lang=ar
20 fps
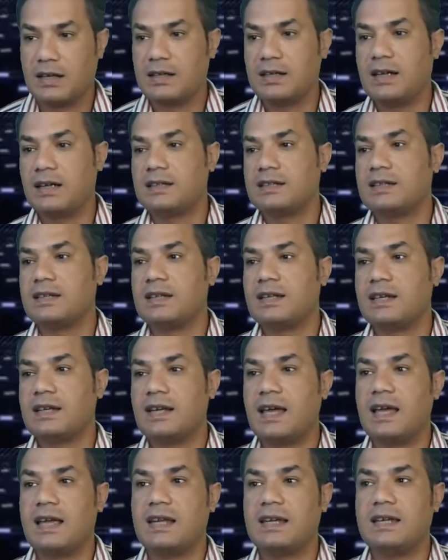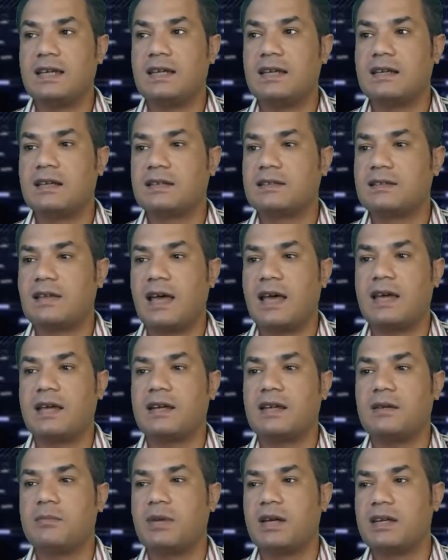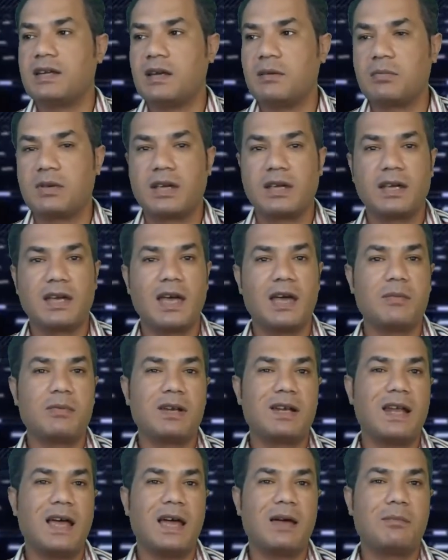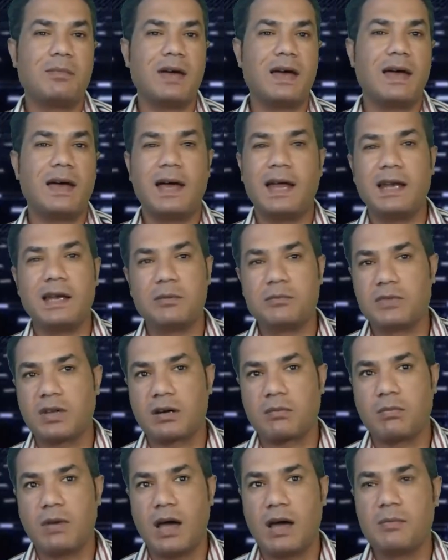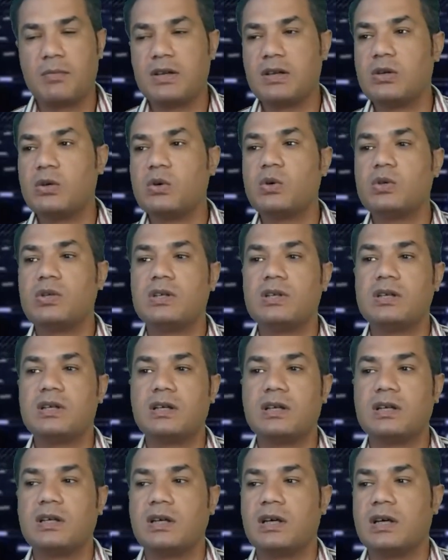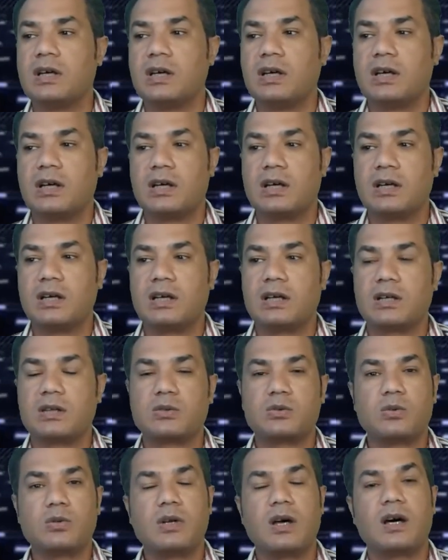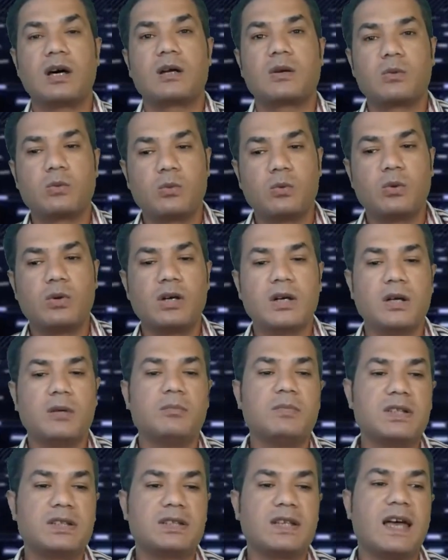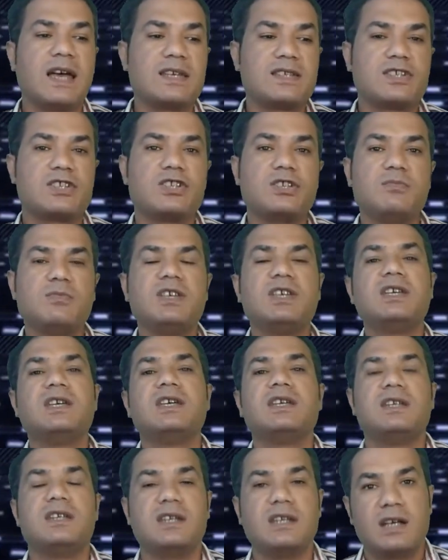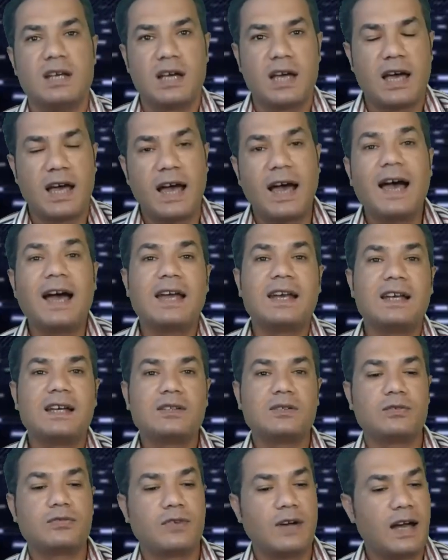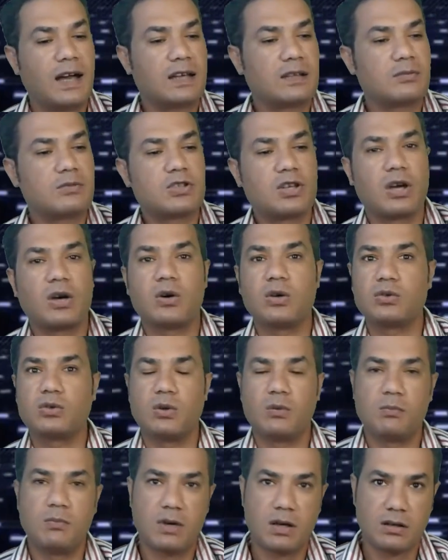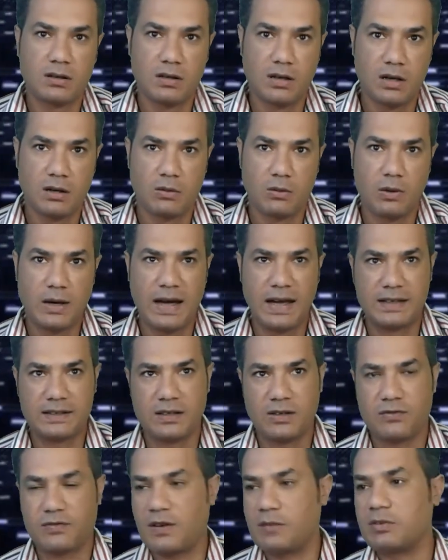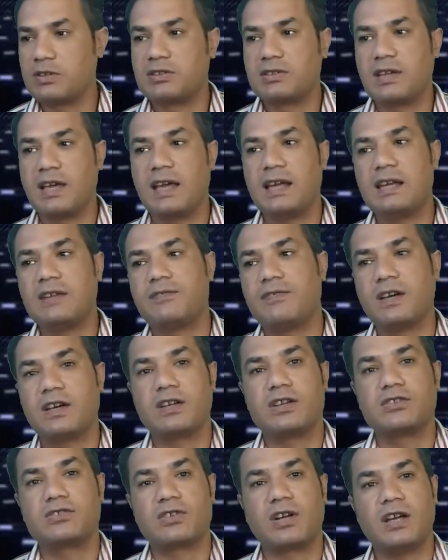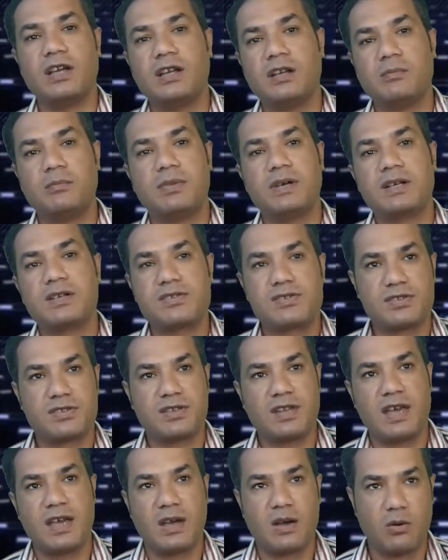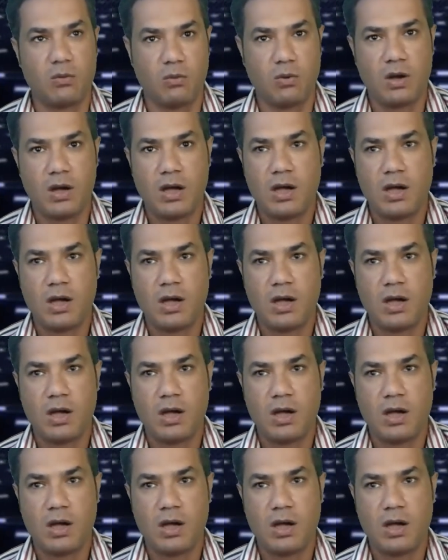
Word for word: النادي الاهلي تقريبا يمكن جايب اللاعب باقل من 4 مليون آه، دولار ومتقسمين على دفعات مش هياخدهم مره واحده فبالتالي فكره رحيل بيرستاو